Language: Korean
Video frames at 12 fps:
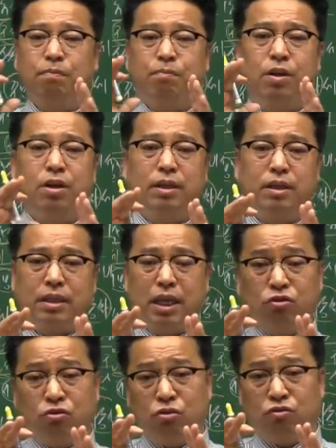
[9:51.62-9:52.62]
특별
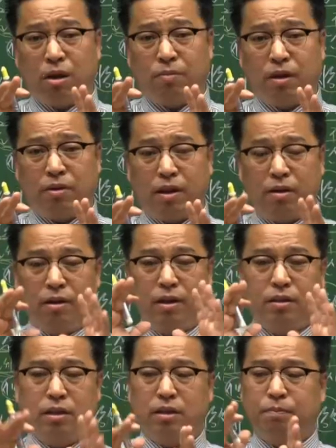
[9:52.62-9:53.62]
제주도를 우리가 뭐라 그래요?
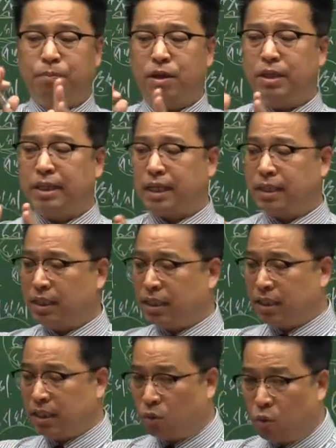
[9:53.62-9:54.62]

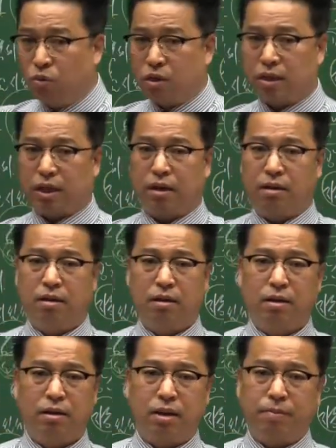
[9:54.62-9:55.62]
특별자치도 그러잖아요.
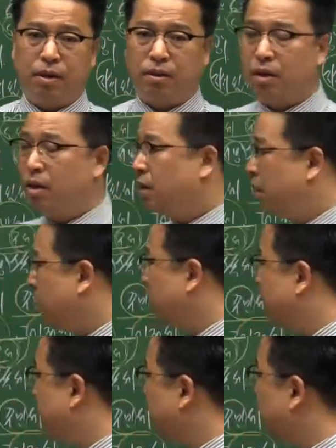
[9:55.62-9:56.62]
그러면 이
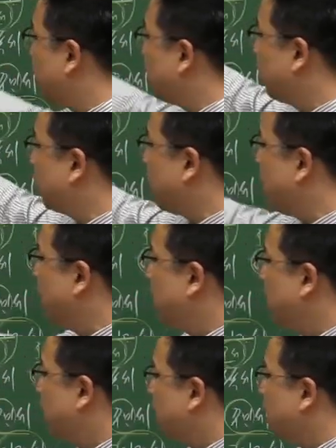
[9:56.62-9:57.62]
지방세 11개가
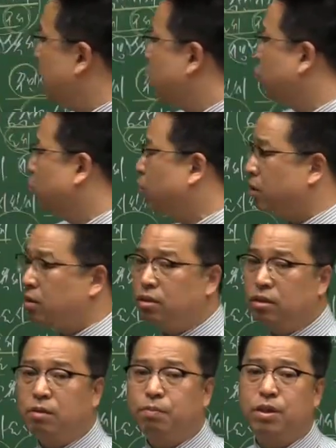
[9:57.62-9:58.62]

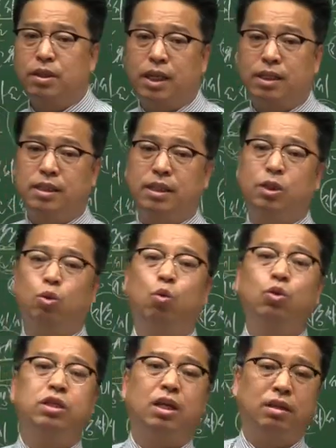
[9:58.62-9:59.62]
제주도에선
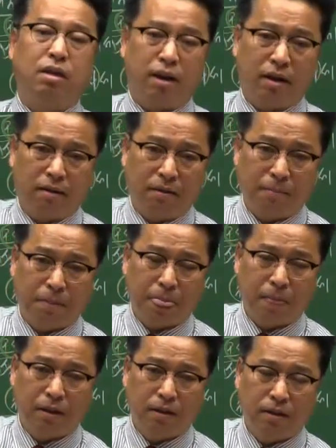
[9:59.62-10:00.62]
특별자치도세에 들어가요.
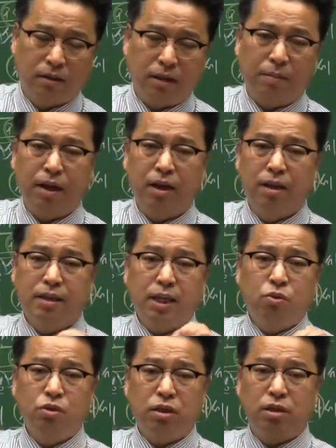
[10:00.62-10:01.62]
그 다음에
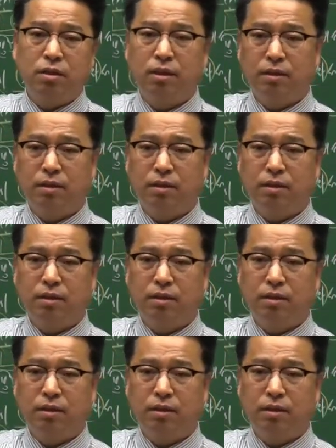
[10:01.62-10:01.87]
세종시는